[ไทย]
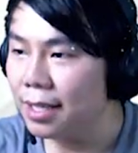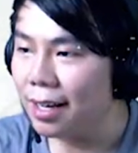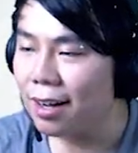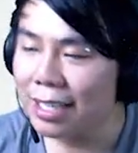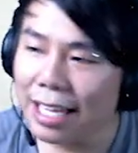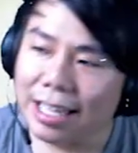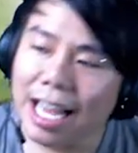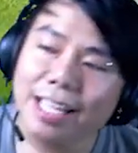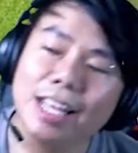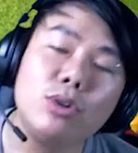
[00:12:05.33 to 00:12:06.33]
ก็ท่านใด
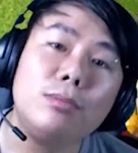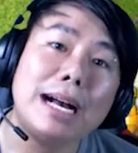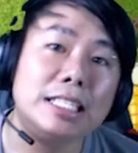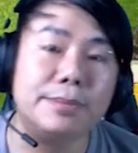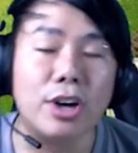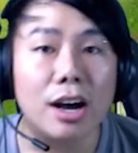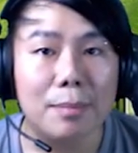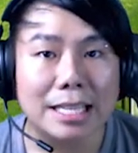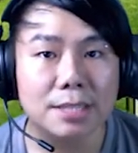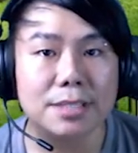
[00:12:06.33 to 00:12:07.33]
ที่อยู่บ้าน12 กับ
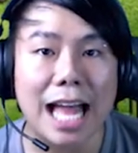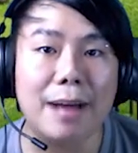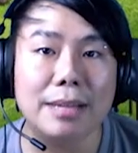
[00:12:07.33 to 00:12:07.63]
บ้าน13